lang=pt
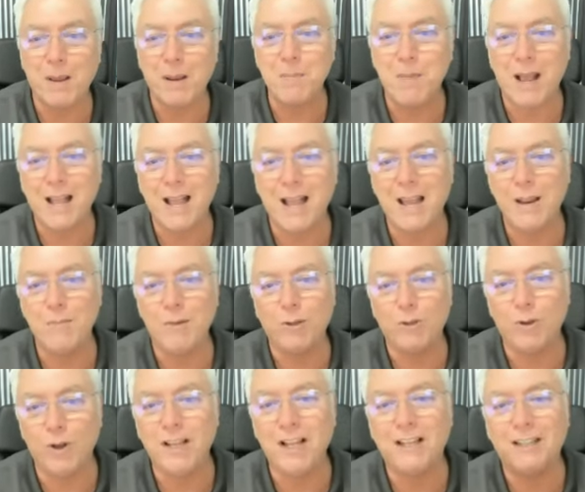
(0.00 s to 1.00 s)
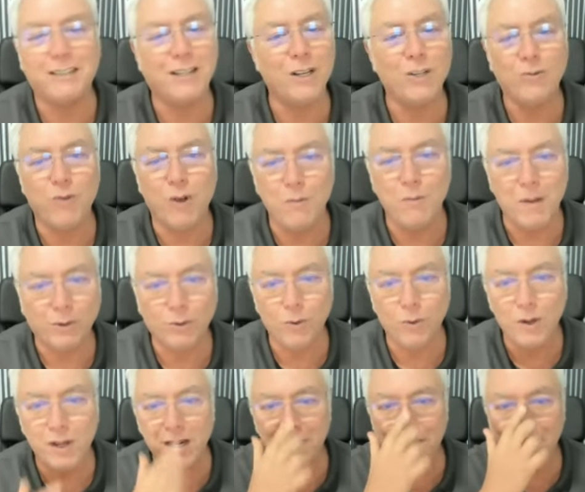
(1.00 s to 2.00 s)
para embarcar em uma jornada
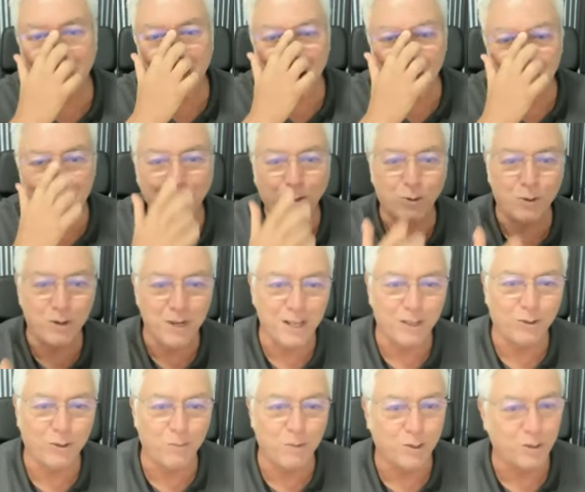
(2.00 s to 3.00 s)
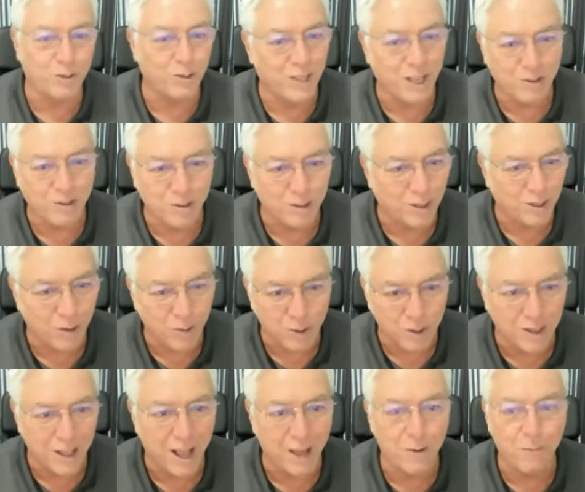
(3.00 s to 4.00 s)
transformadora na mentoria sobre sucesso
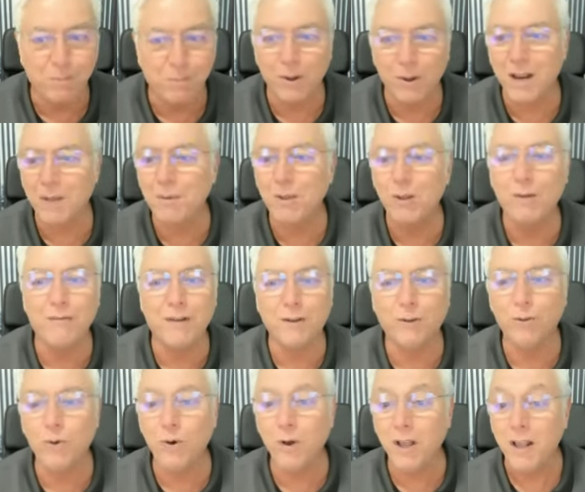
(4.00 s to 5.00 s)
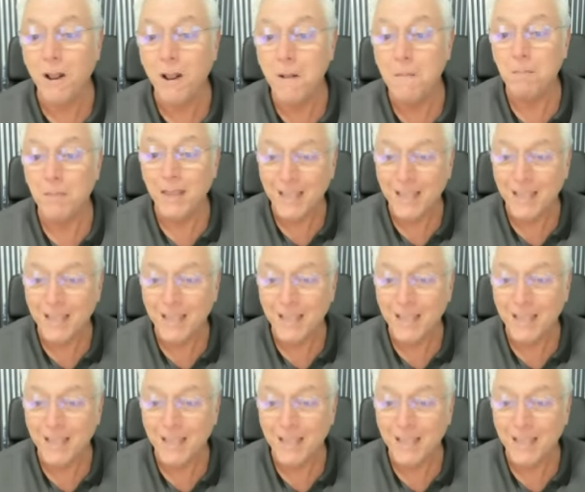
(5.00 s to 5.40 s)
extraordinário, um programa inovador